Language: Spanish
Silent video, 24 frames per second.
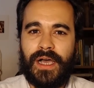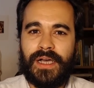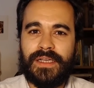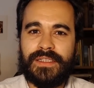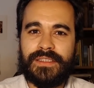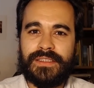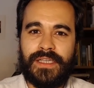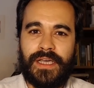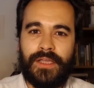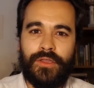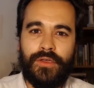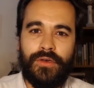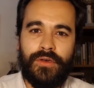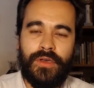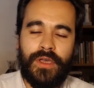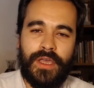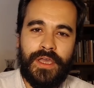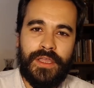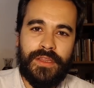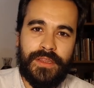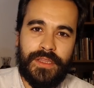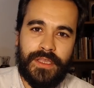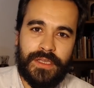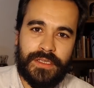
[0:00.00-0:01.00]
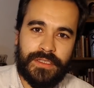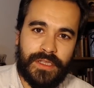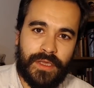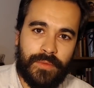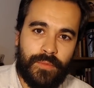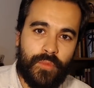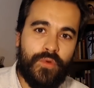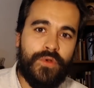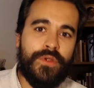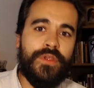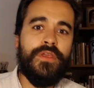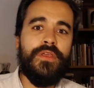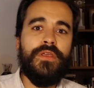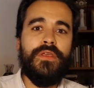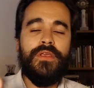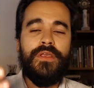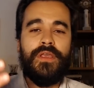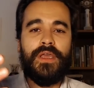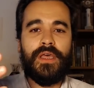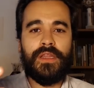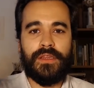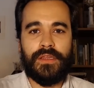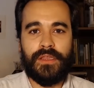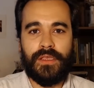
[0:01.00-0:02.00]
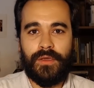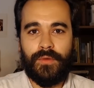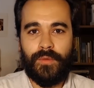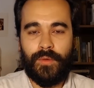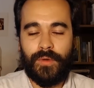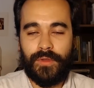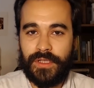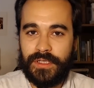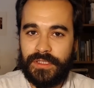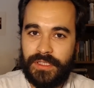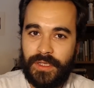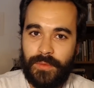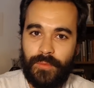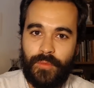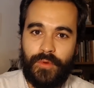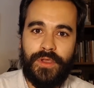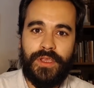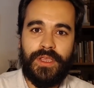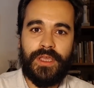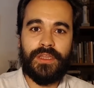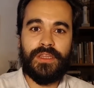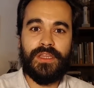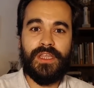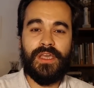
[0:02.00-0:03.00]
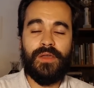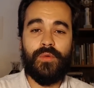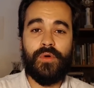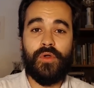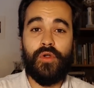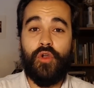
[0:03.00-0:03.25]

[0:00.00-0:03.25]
ha estado desde muy antiguo, desde muy antiguo.